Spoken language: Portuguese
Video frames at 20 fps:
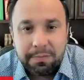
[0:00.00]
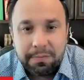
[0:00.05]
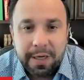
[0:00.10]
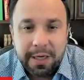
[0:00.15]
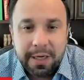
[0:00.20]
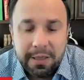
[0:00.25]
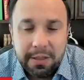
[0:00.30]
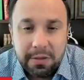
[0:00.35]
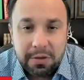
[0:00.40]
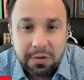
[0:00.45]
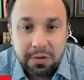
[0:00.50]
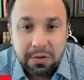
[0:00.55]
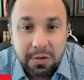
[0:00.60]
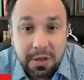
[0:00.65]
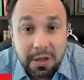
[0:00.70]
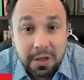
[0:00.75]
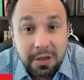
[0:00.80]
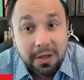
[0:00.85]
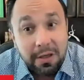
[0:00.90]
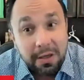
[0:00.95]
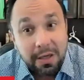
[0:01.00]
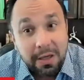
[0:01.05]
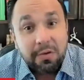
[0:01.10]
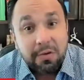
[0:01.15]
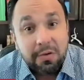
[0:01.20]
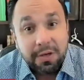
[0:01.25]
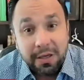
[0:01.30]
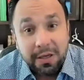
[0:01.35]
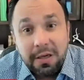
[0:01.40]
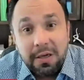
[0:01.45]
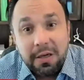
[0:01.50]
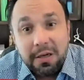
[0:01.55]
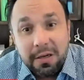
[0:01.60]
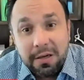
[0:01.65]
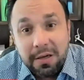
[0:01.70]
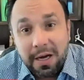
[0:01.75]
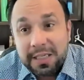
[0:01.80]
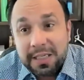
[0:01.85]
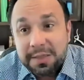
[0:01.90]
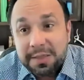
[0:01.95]
para isso e é o
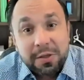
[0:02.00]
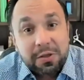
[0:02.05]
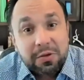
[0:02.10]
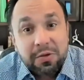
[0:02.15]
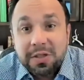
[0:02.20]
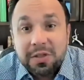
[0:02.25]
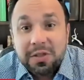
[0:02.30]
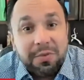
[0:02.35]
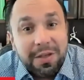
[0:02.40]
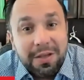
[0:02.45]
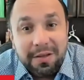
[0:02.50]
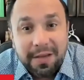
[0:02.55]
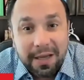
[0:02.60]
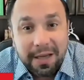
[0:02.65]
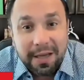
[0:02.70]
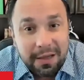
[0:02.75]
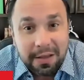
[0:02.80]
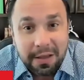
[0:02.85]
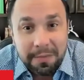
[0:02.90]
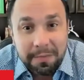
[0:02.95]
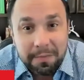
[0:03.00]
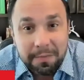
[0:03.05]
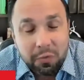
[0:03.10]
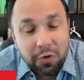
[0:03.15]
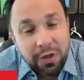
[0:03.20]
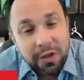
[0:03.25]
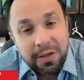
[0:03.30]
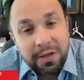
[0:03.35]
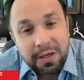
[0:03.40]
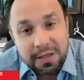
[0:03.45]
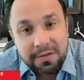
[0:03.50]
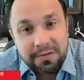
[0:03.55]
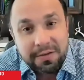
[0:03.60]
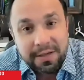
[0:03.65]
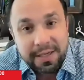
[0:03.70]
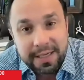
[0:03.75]
que as pessoas não entendem. Muitas